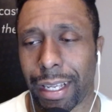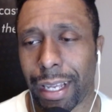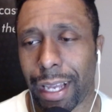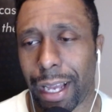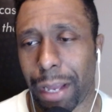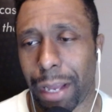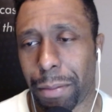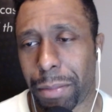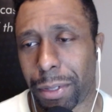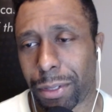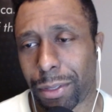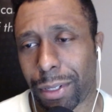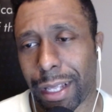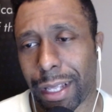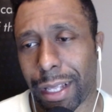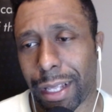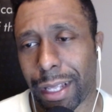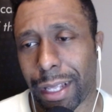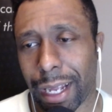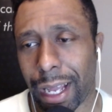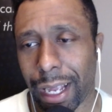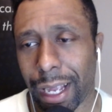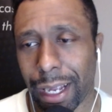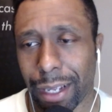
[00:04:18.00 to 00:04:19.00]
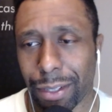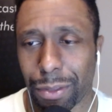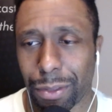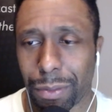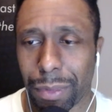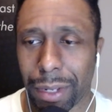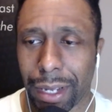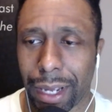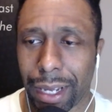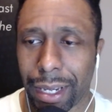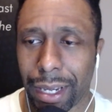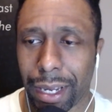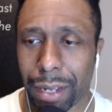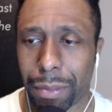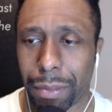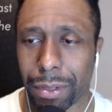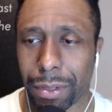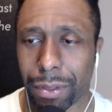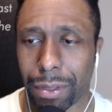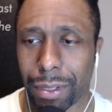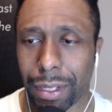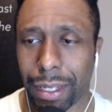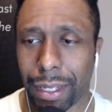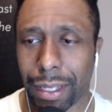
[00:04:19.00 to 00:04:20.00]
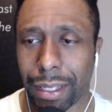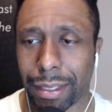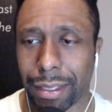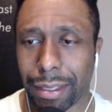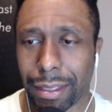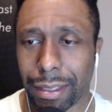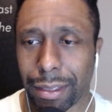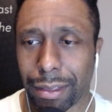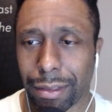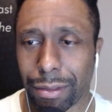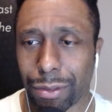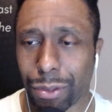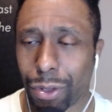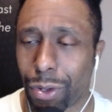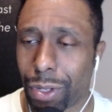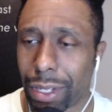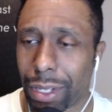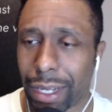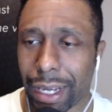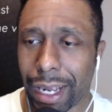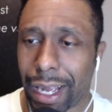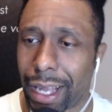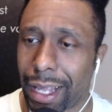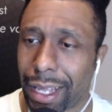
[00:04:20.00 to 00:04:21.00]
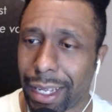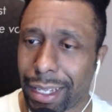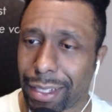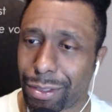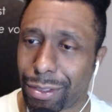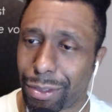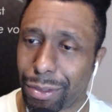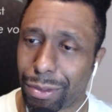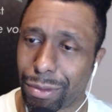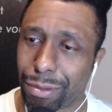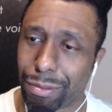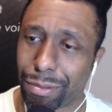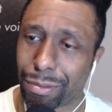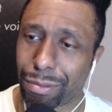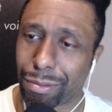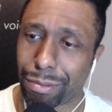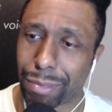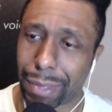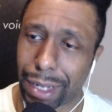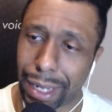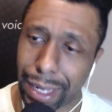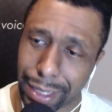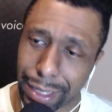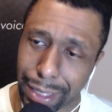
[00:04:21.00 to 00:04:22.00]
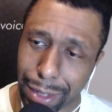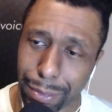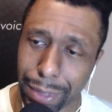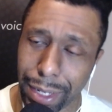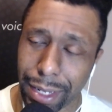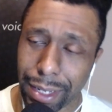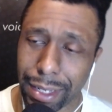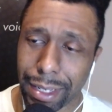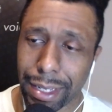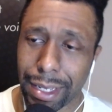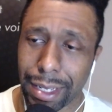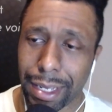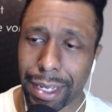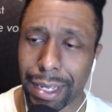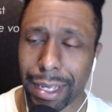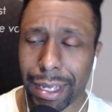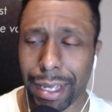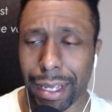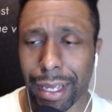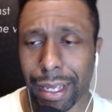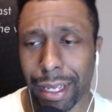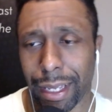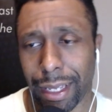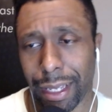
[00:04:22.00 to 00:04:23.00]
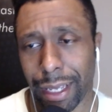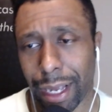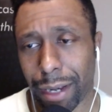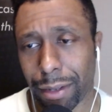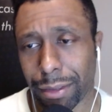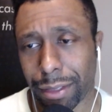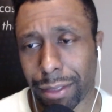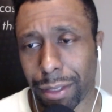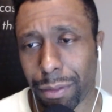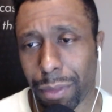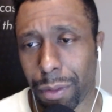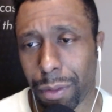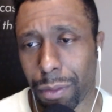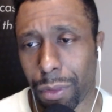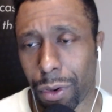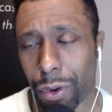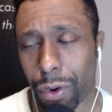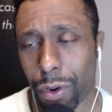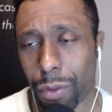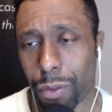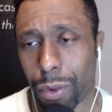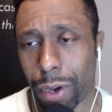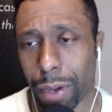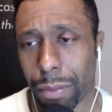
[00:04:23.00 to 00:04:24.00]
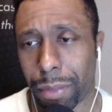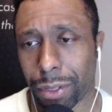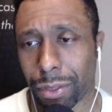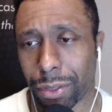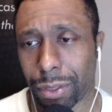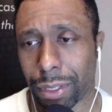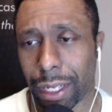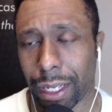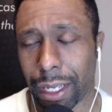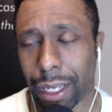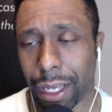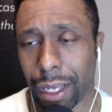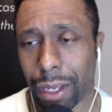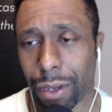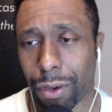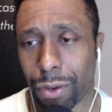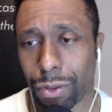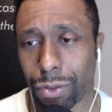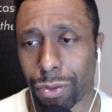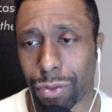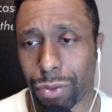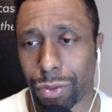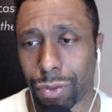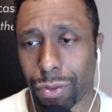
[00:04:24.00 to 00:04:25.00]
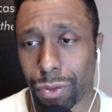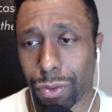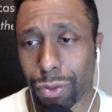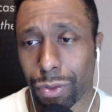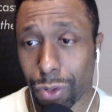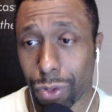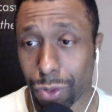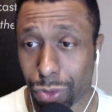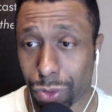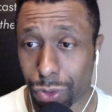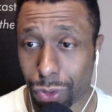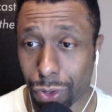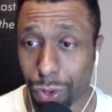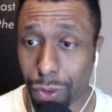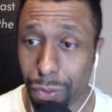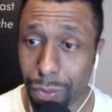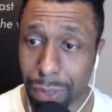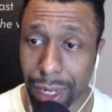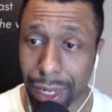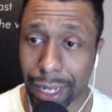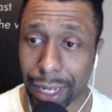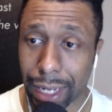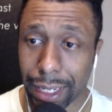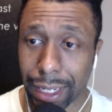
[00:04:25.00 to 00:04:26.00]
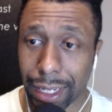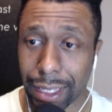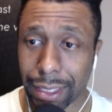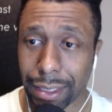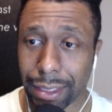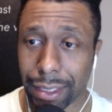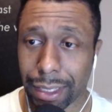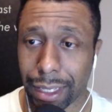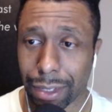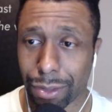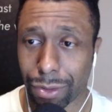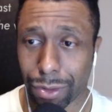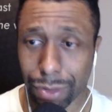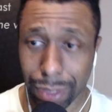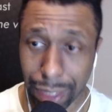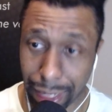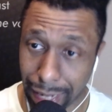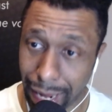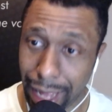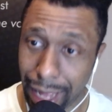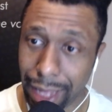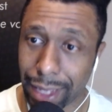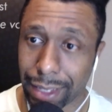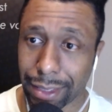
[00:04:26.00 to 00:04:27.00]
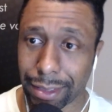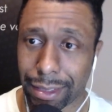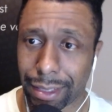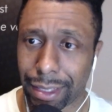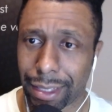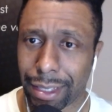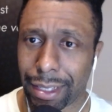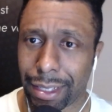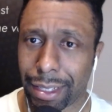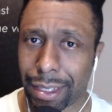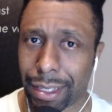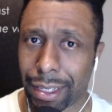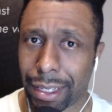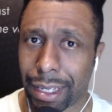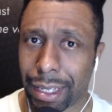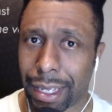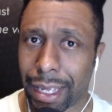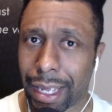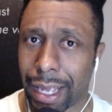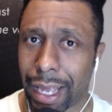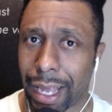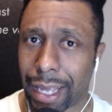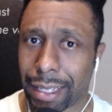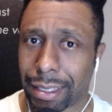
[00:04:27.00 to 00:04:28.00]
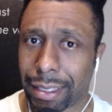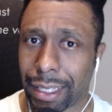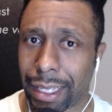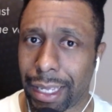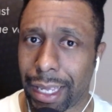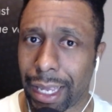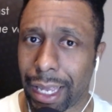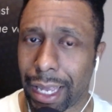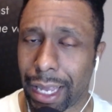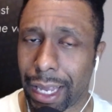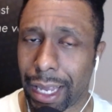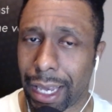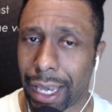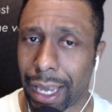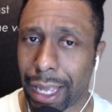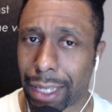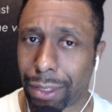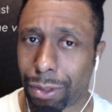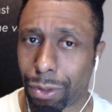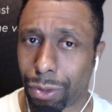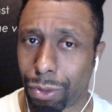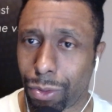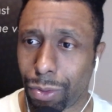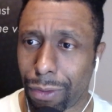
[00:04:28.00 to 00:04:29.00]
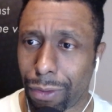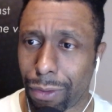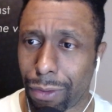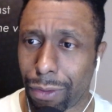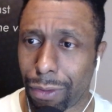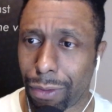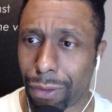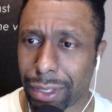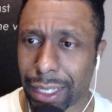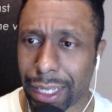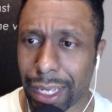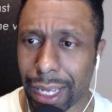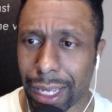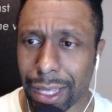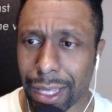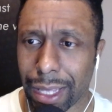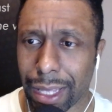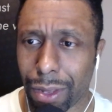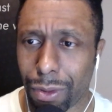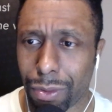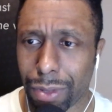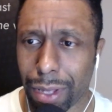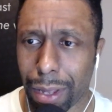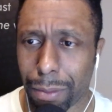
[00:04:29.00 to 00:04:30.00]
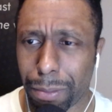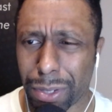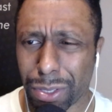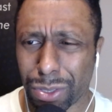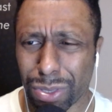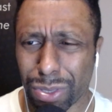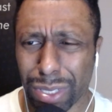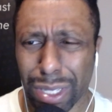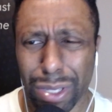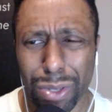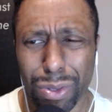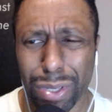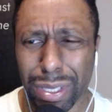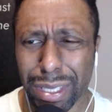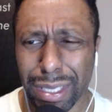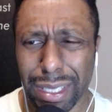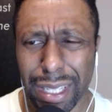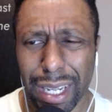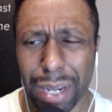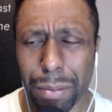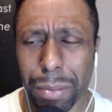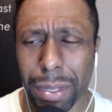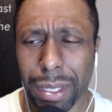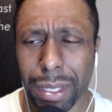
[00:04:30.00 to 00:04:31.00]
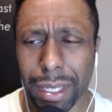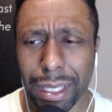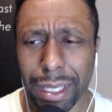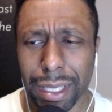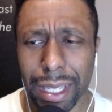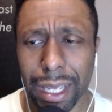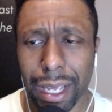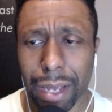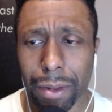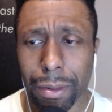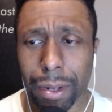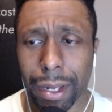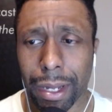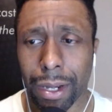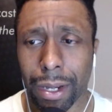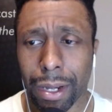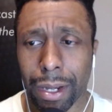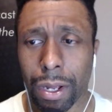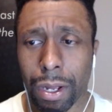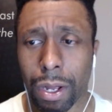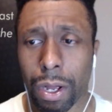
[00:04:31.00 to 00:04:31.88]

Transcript: Hay personas delgadas que son veganas, hay personas no delgadas que son veganas también. Y así mismo como hay personas que no son veganas, que son delgadas. Así que la estructura física de una persona no necesariamente tiene que ver